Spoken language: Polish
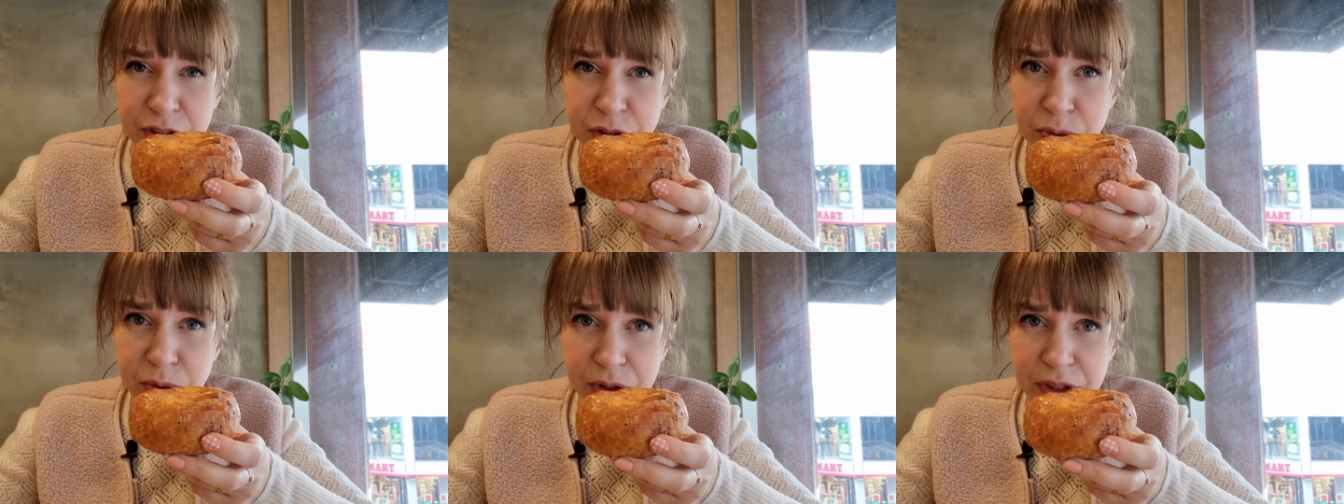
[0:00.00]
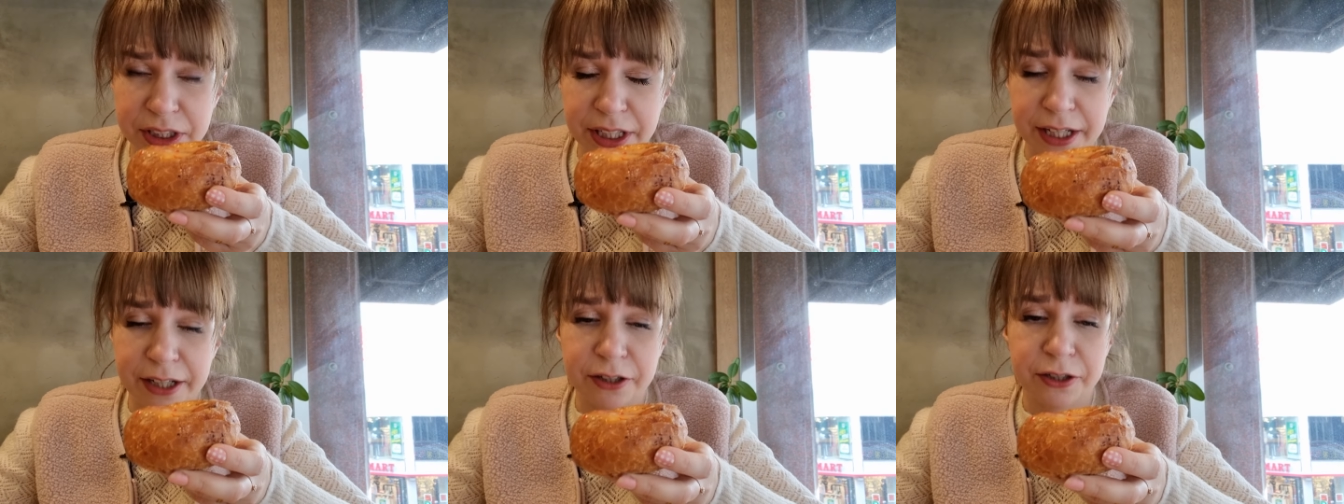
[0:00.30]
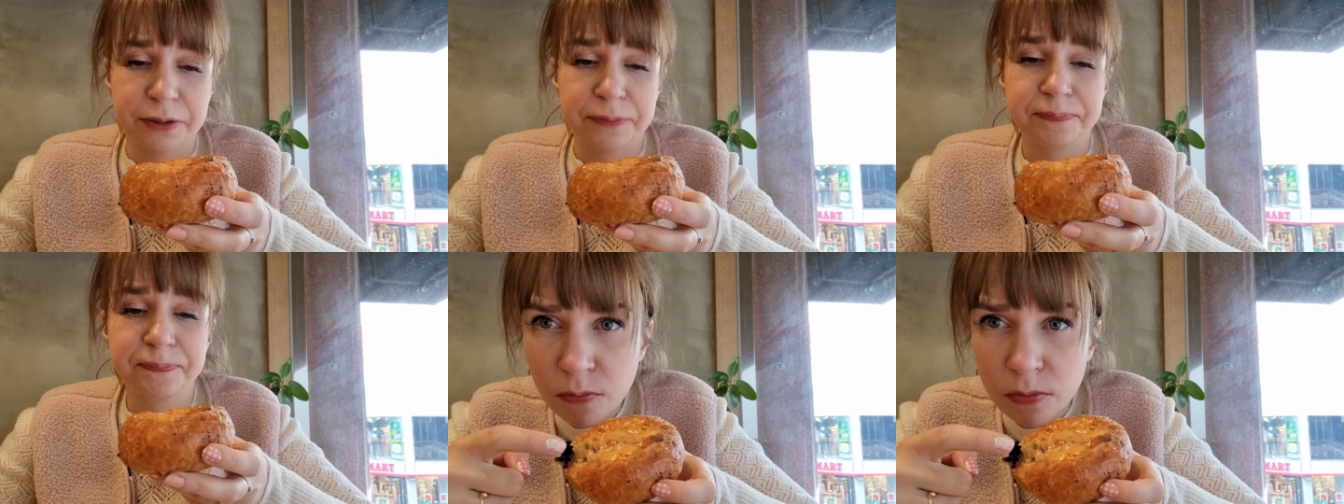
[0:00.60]

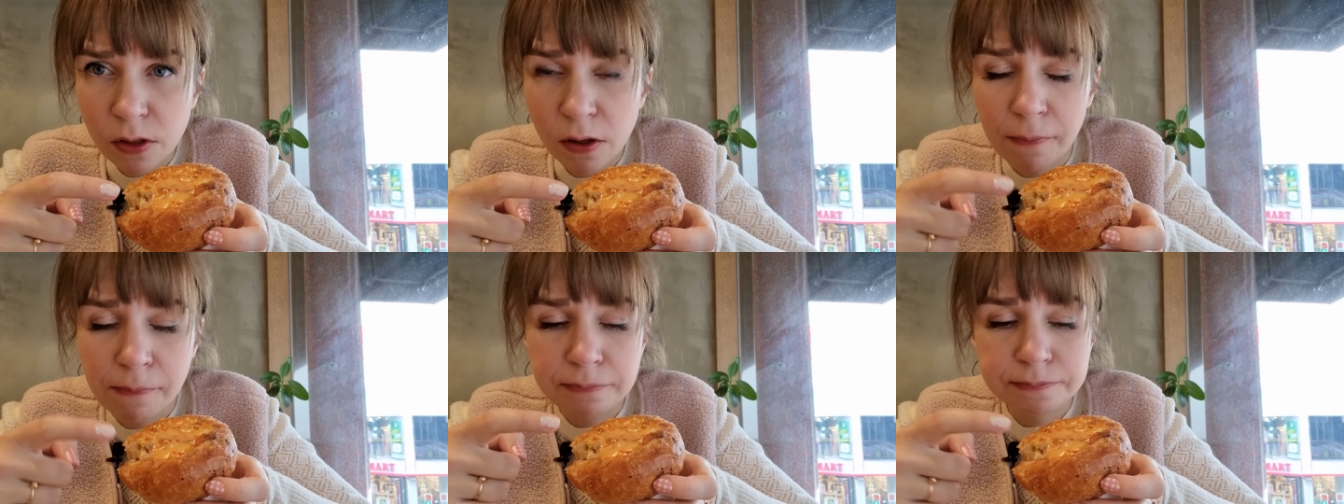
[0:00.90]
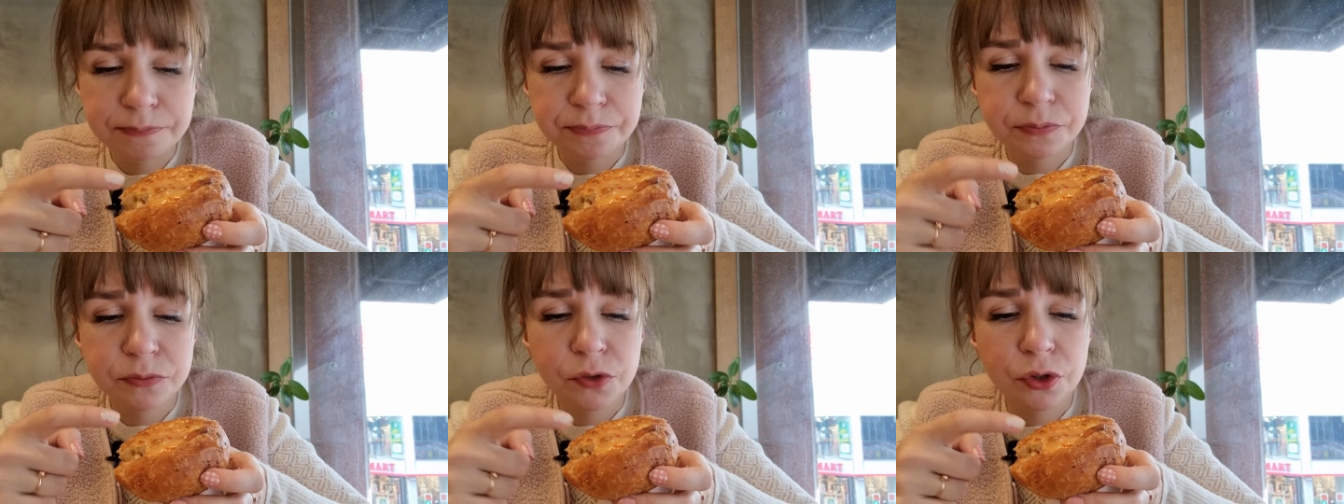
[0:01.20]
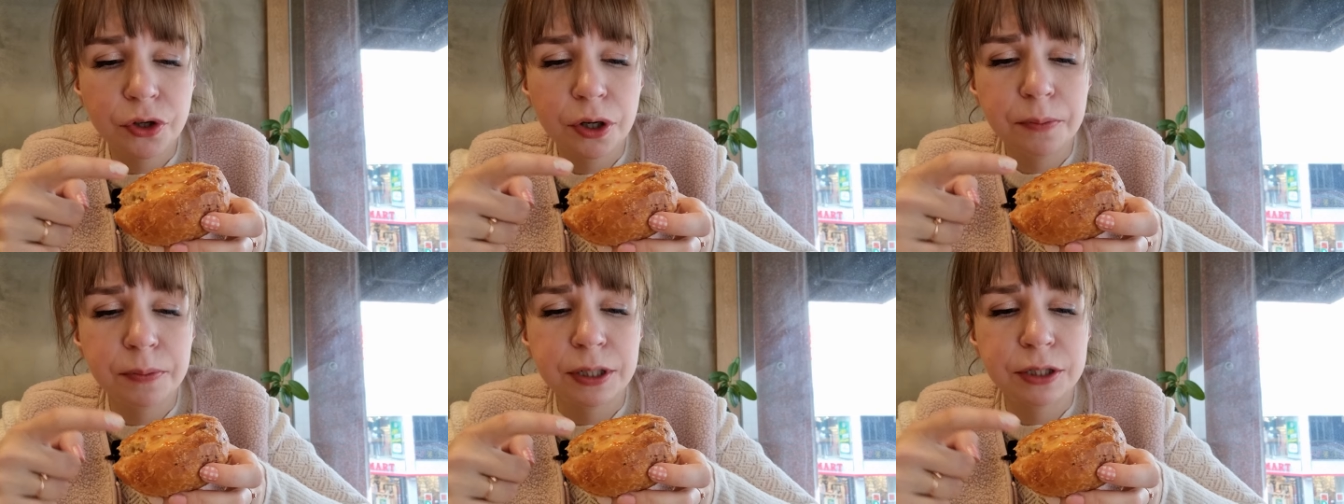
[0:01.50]
słodkiego.
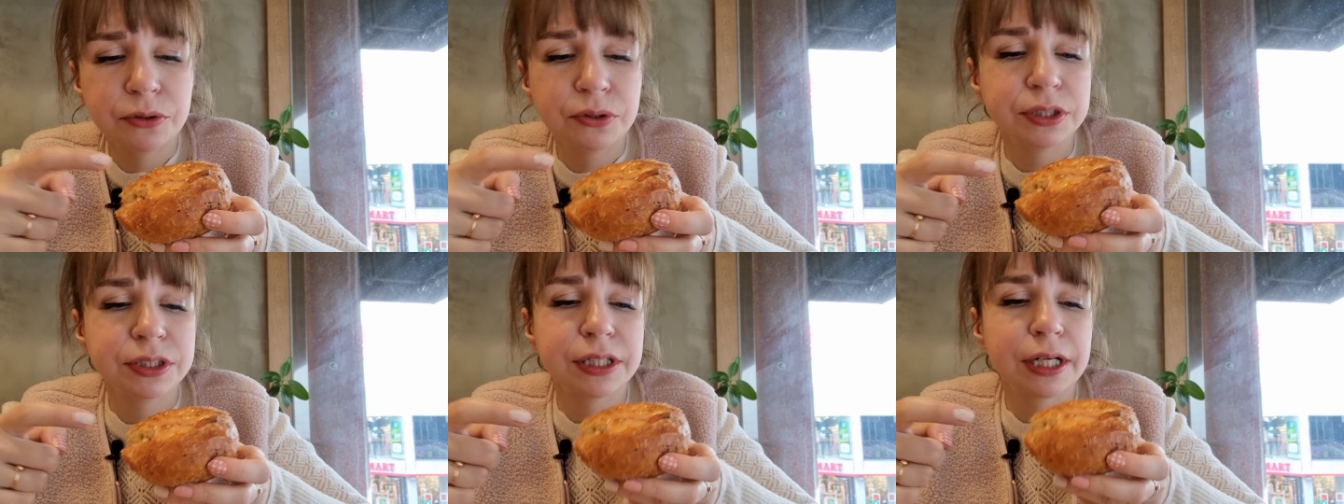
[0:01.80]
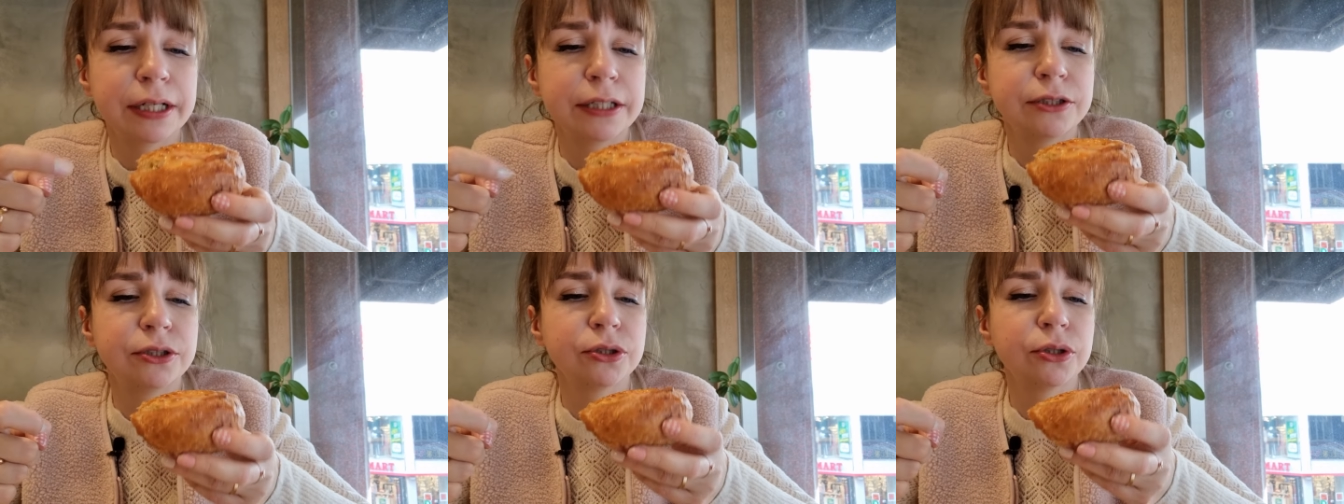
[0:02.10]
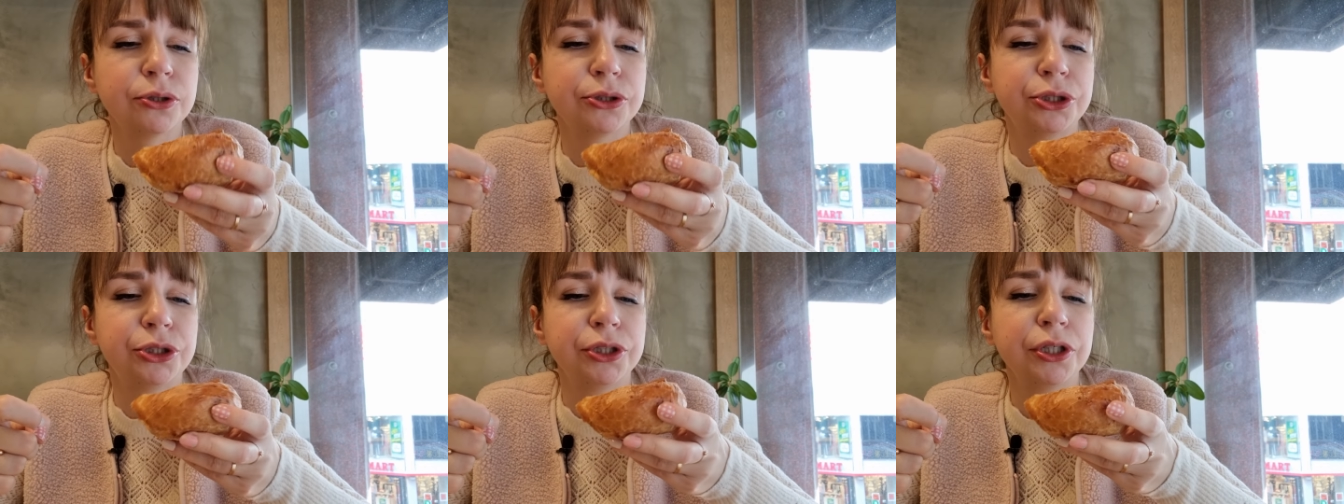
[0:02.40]
Dobre, to jest taki
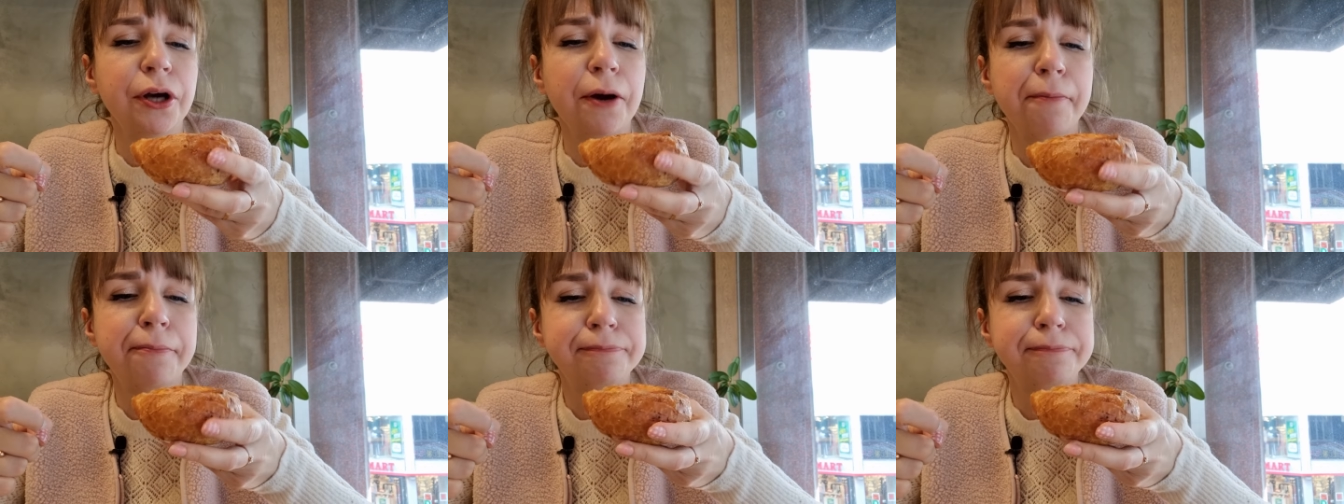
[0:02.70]
sosik.